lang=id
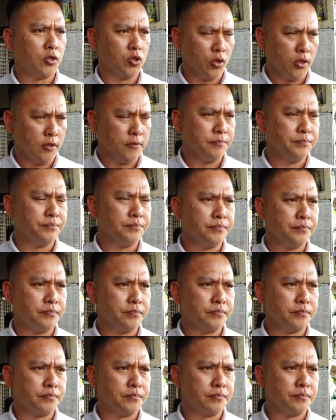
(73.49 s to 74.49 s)
Betul. Ini
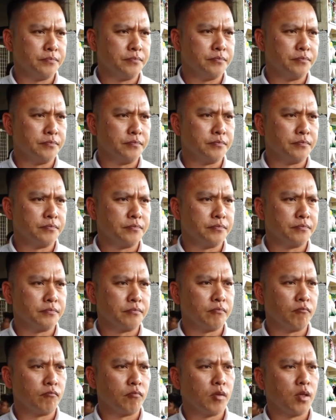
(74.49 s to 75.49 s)
uh, semenjak kemarin
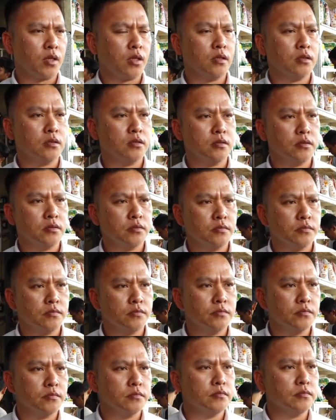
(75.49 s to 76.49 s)
beberapa pekan lalu
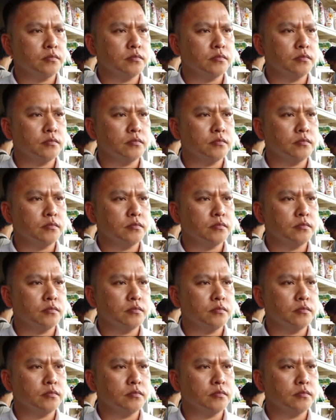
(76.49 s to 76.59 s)
ada